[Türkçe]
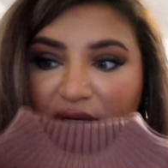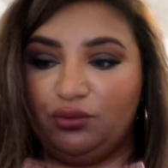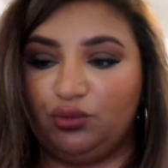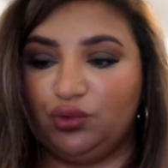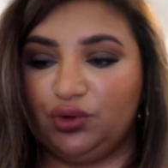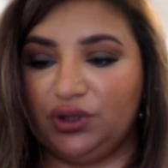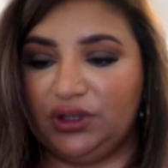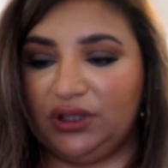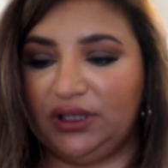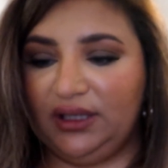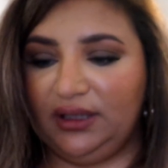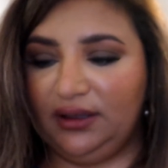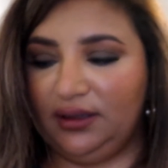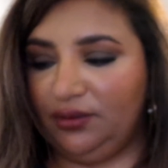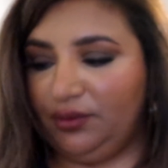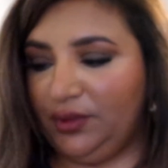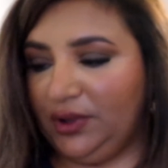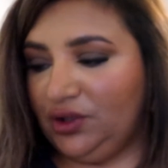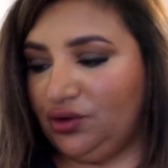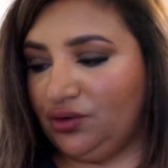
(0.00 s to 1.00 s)
yani. Bunları
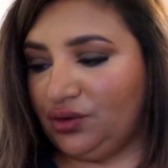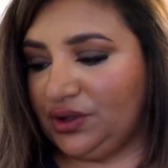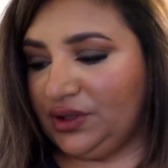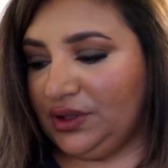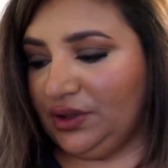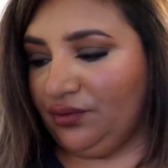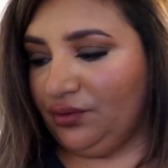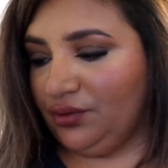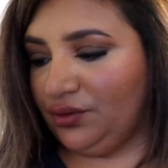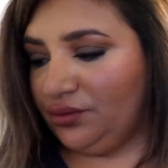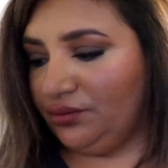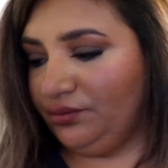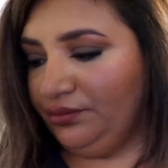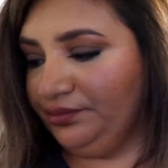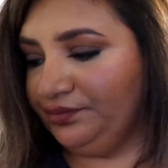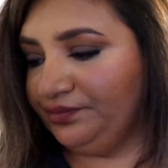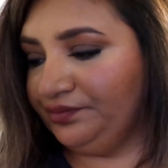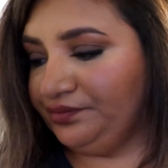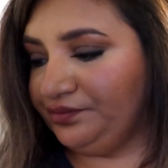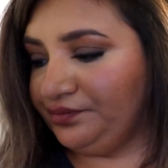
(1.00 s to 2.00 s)
giydirmeyi çok
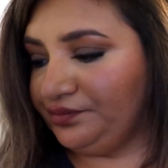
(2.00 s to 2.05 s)
seviyorum.